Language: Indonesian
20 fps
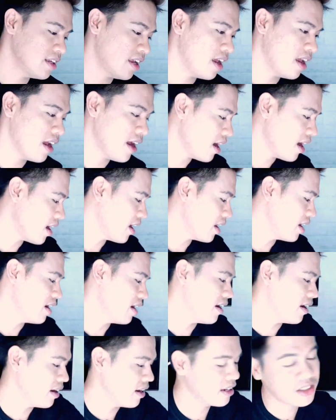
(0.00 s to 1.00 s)
saya akan
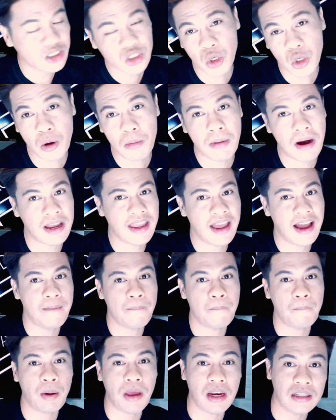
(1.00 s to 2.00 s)
coba
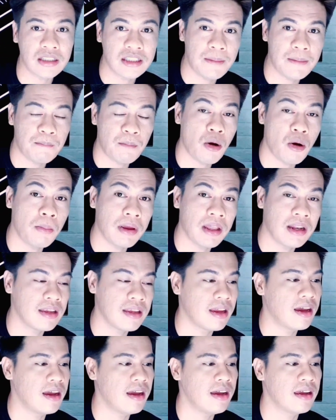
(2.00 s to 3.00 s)
yang versi
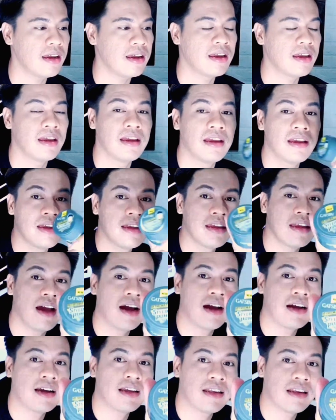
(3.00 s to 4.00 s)
pomade-nya
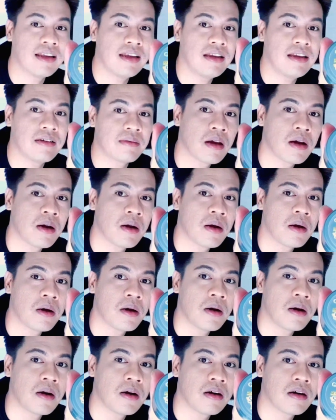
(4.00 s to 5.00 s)
yang ini
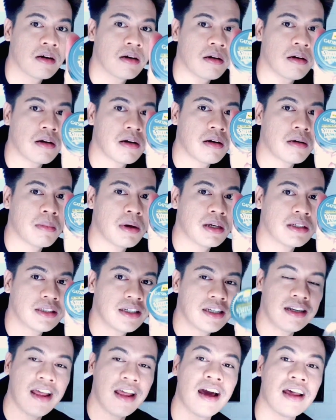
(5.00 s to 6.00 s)

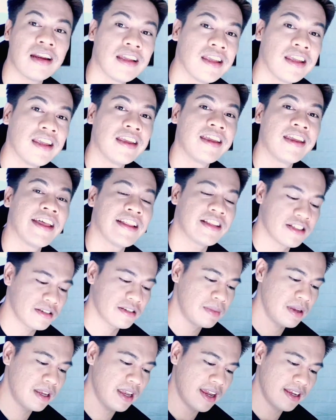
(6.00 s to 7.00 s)
masih dari
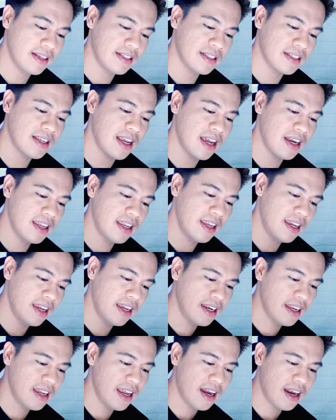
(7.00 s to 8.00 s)
Gatsby guys
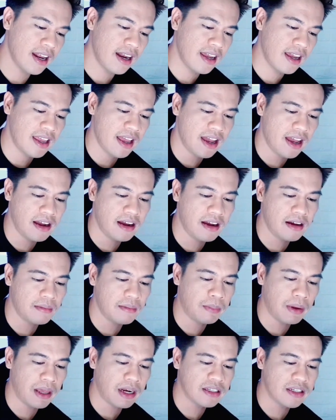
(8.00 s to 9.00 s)
jadi ini adalah yang
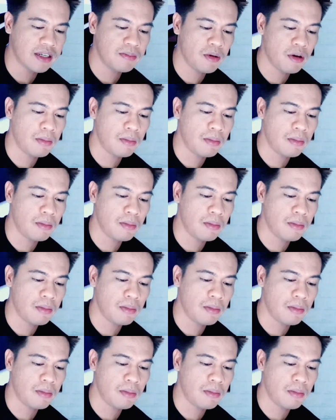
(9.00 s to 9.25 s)
versi